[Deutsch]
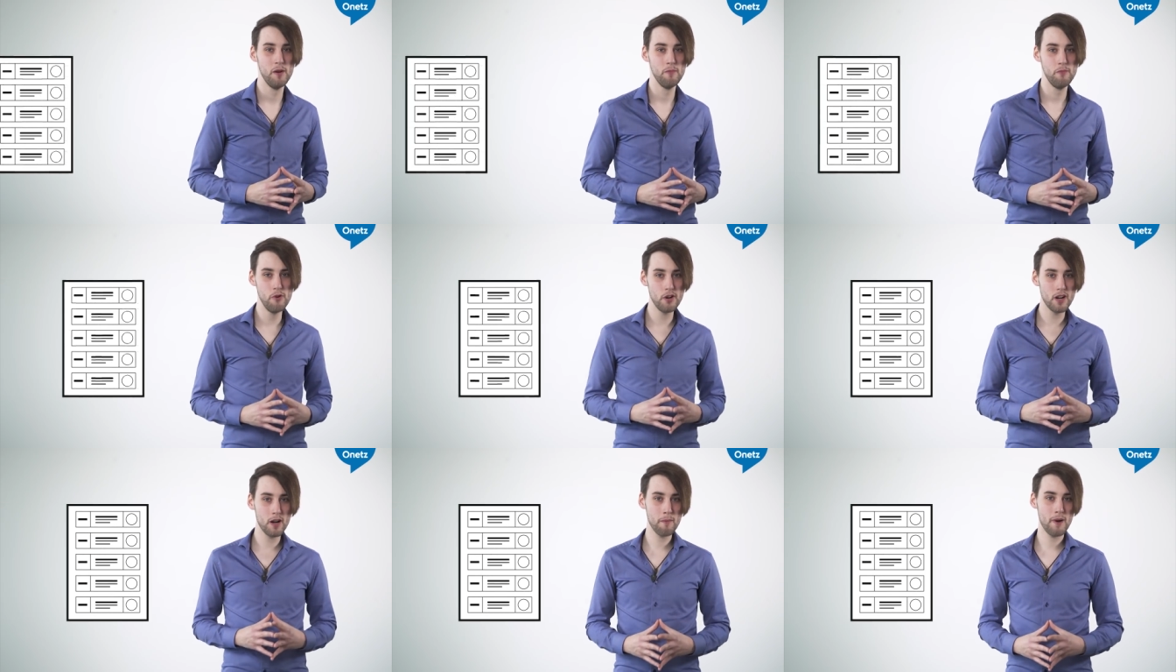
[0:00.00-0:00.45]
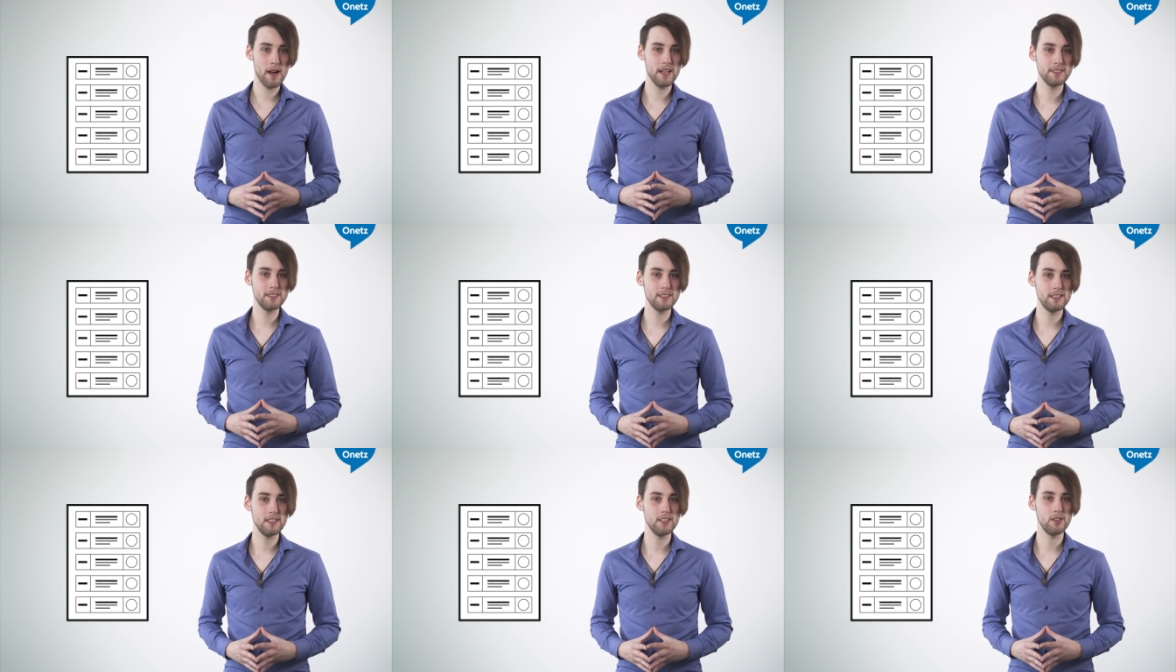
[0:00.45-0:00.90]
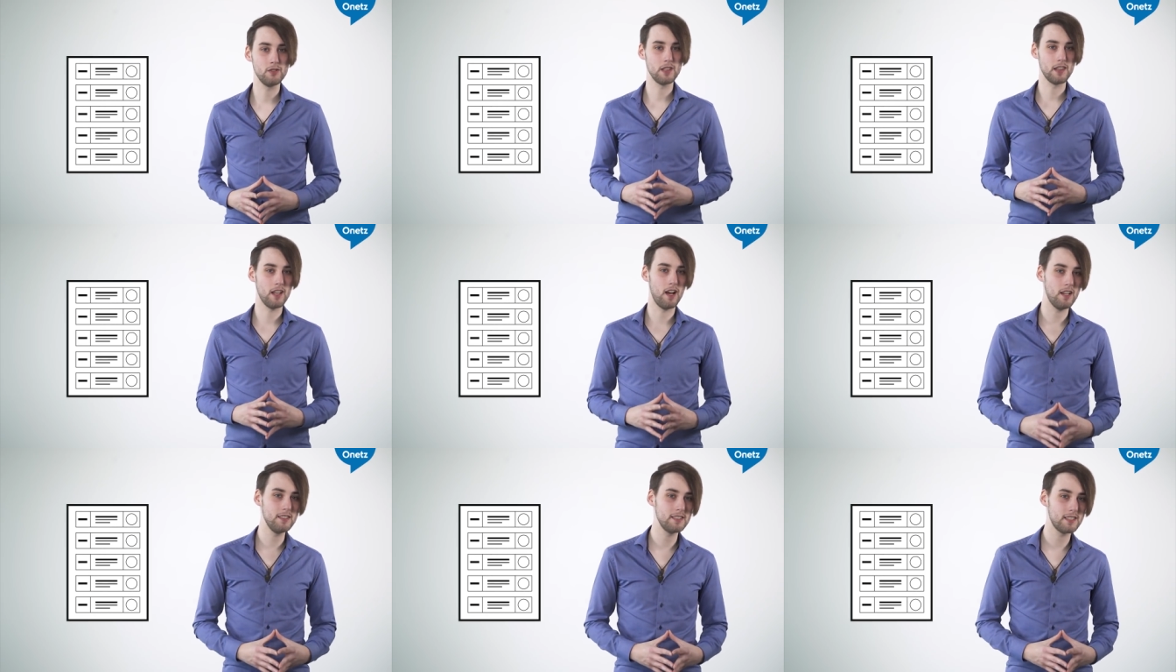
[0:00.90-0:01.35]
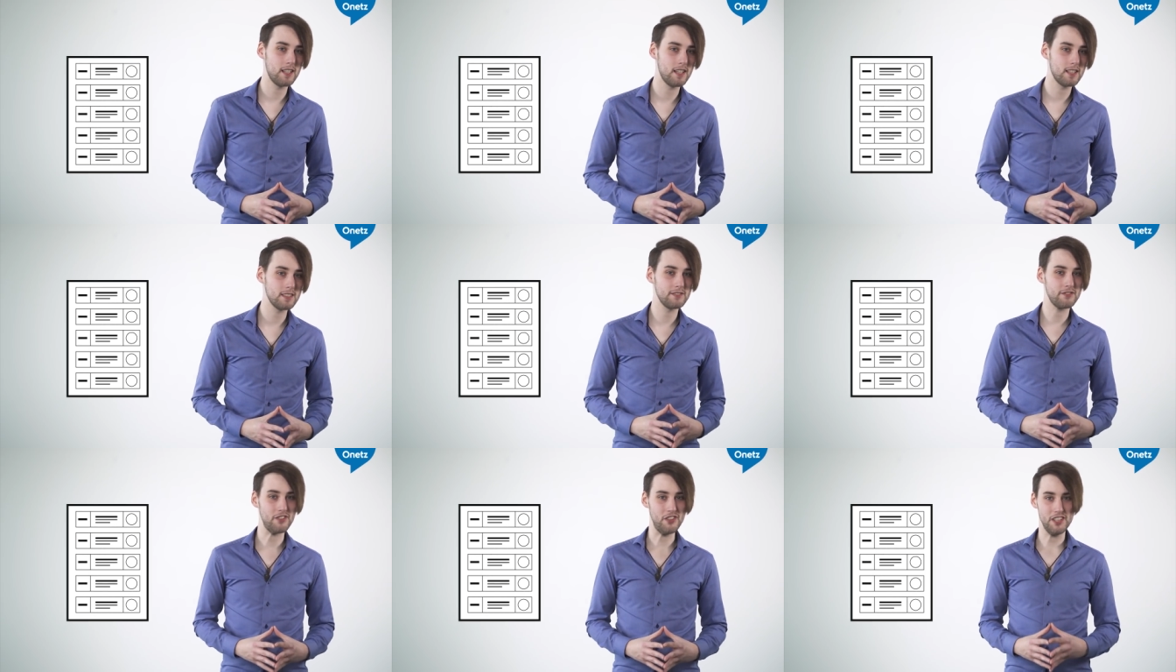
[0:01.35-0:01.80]
Bürgermeister und
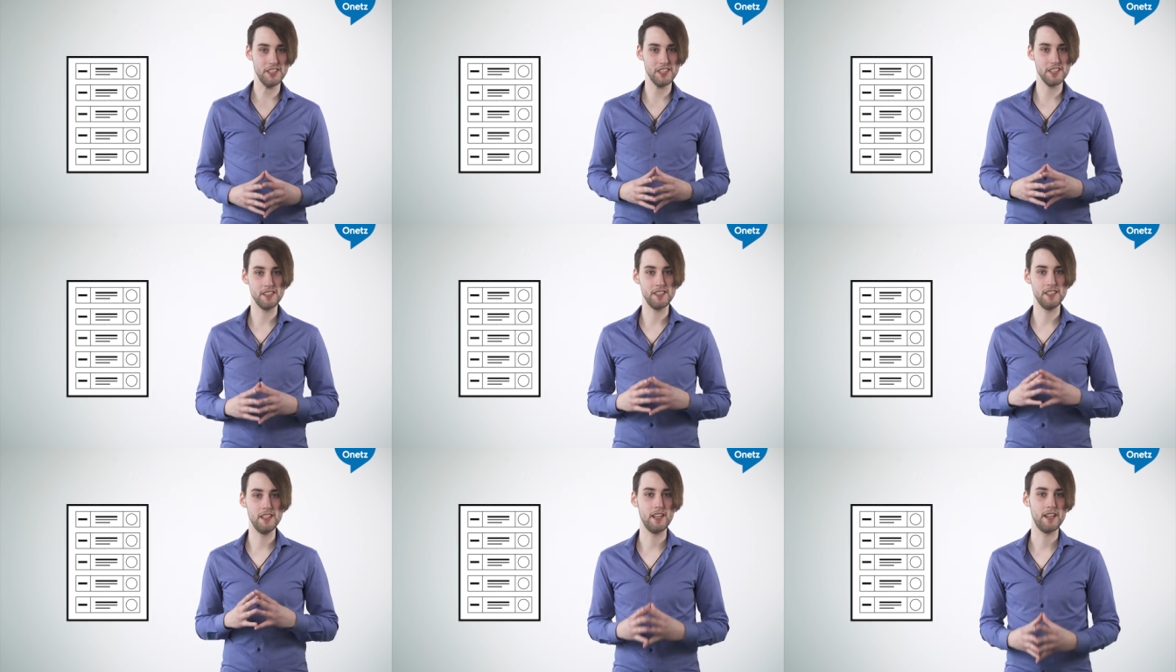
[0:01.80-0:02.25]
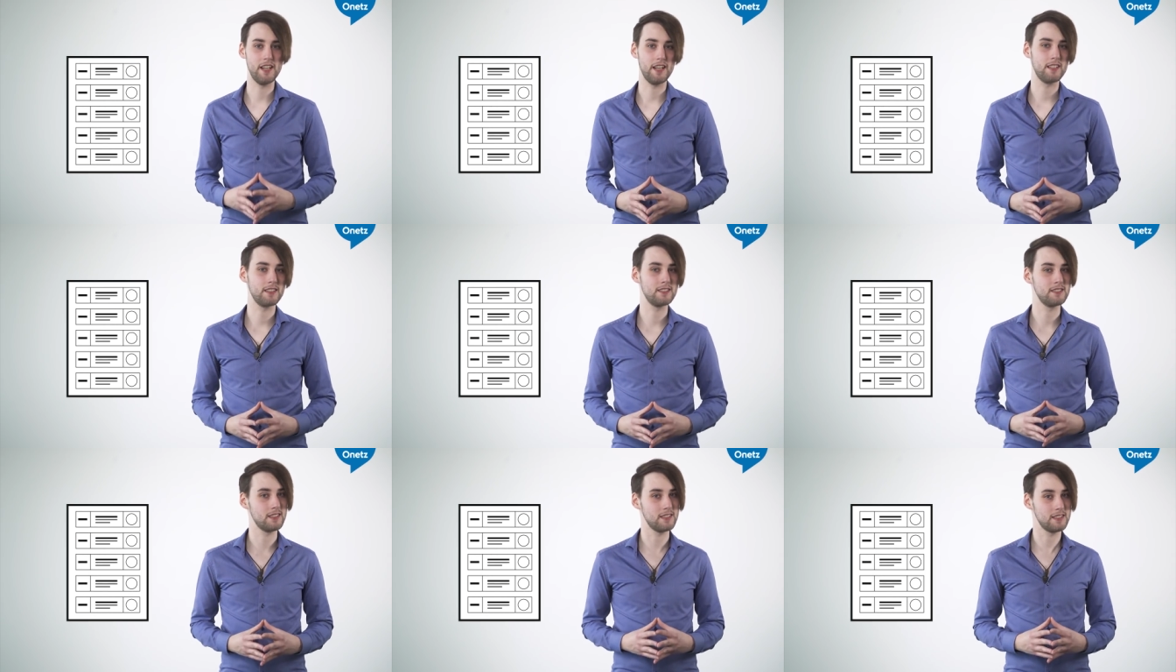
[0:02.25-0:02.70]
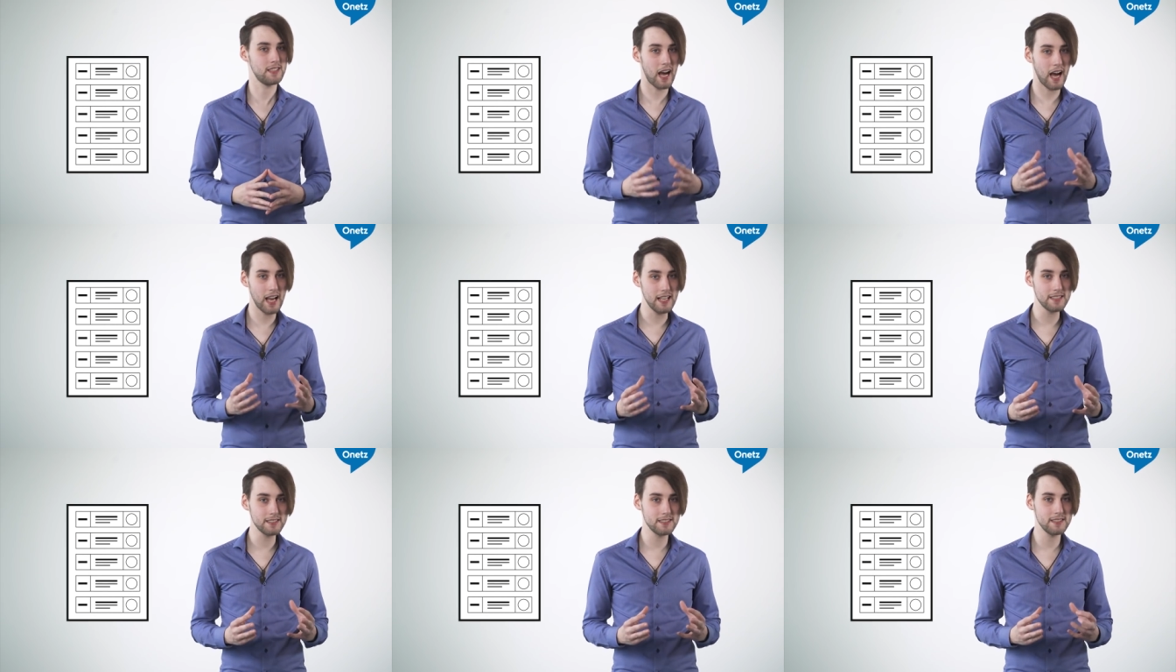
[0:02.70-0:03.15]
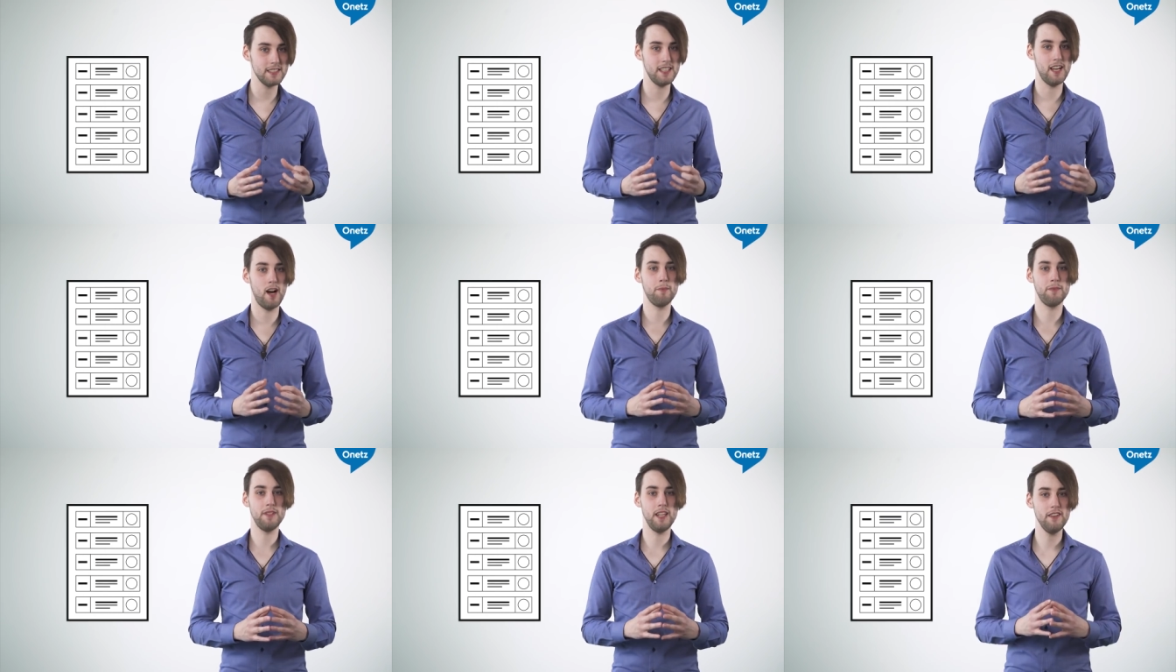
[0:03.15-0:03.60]
Landrat wählt ihr direkt. Das heißt,
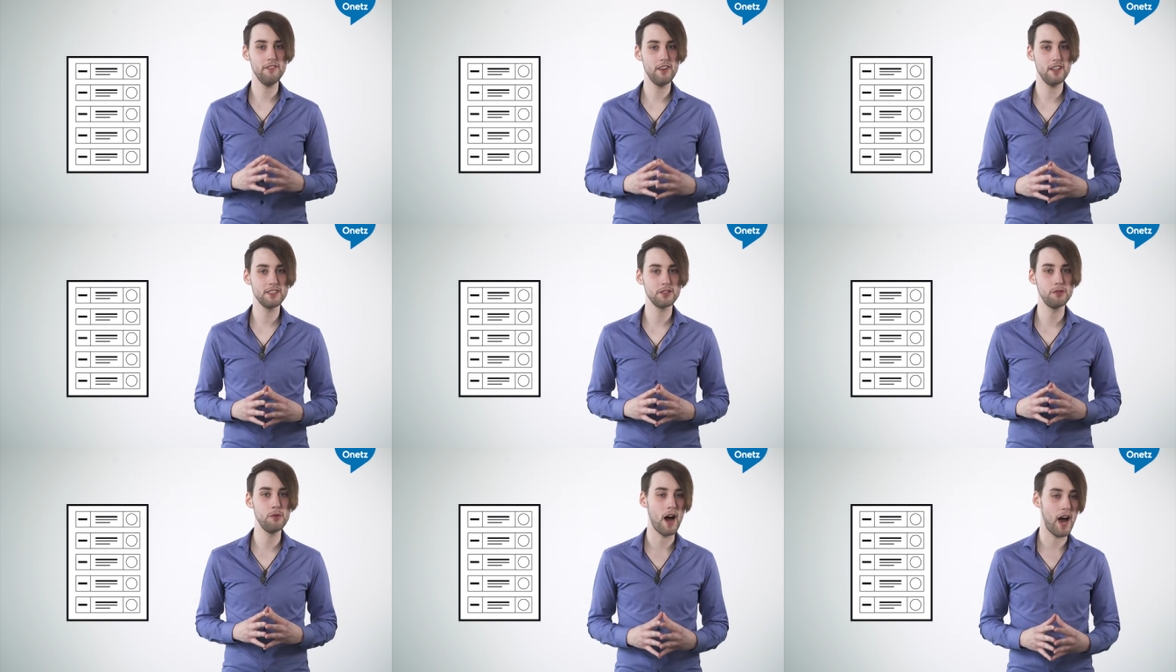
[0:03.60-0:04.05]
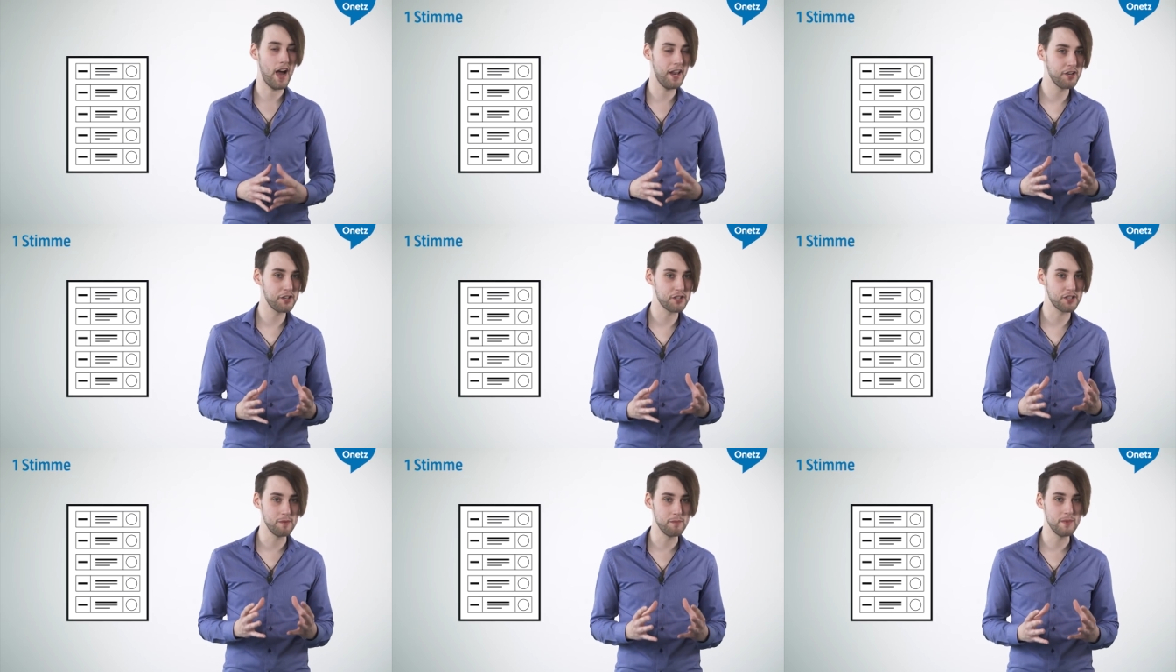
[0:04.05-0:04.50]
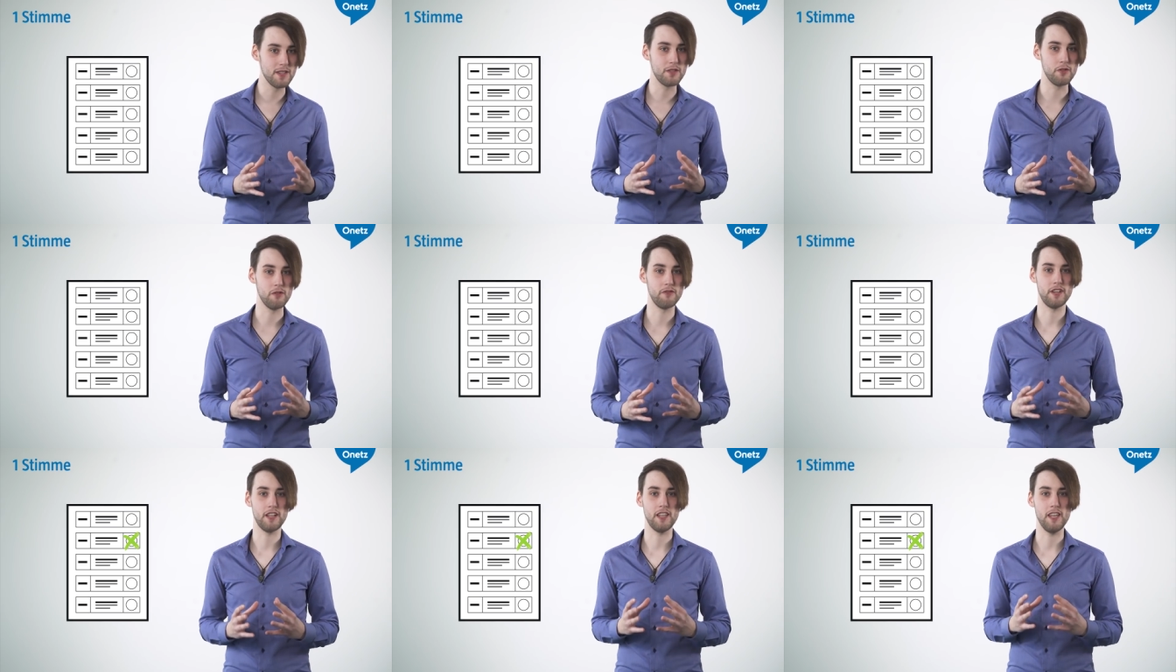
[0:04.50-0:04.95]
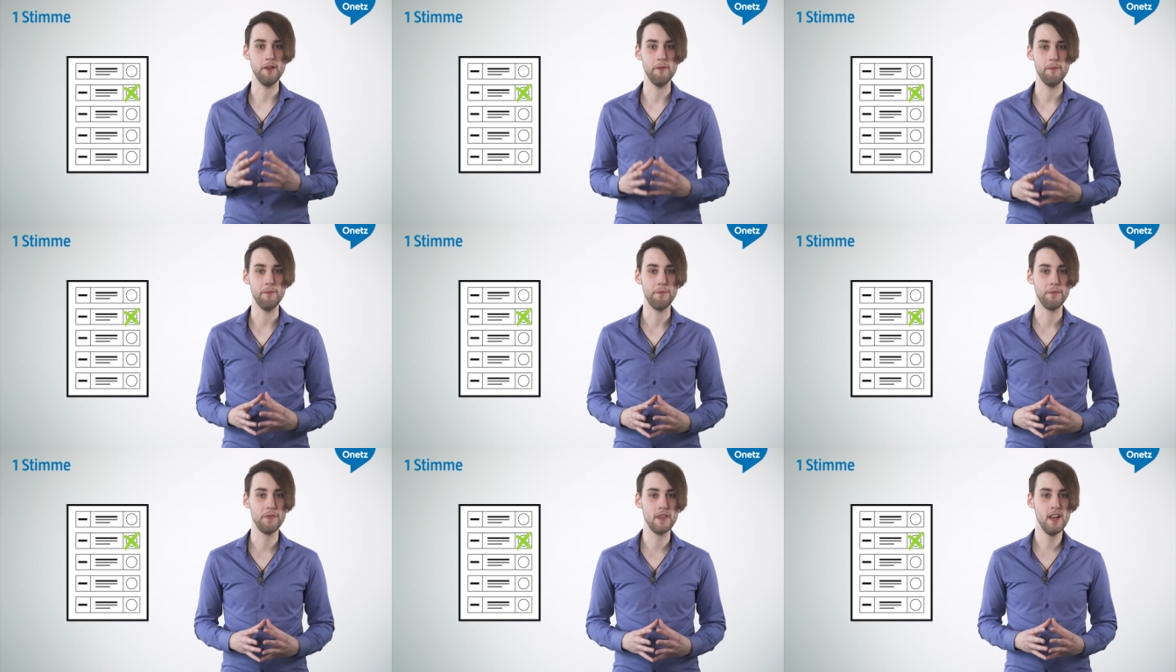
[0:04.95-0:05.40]
ihr habt jeweils nur eine Stimme zu
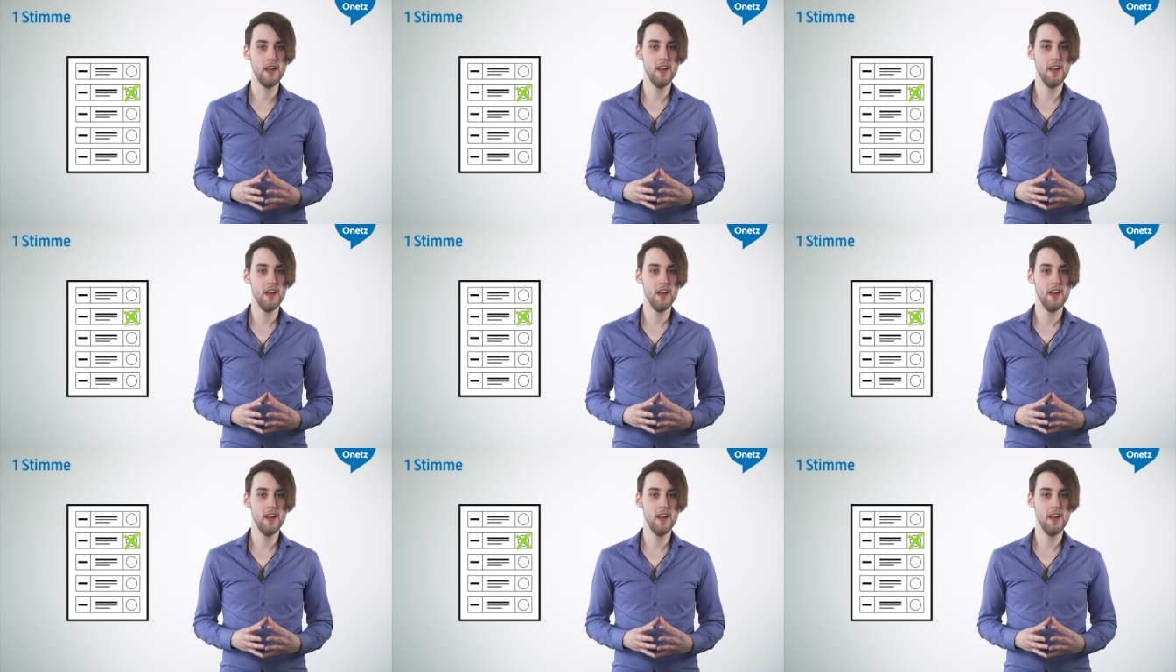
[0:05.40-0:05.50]
vergeben.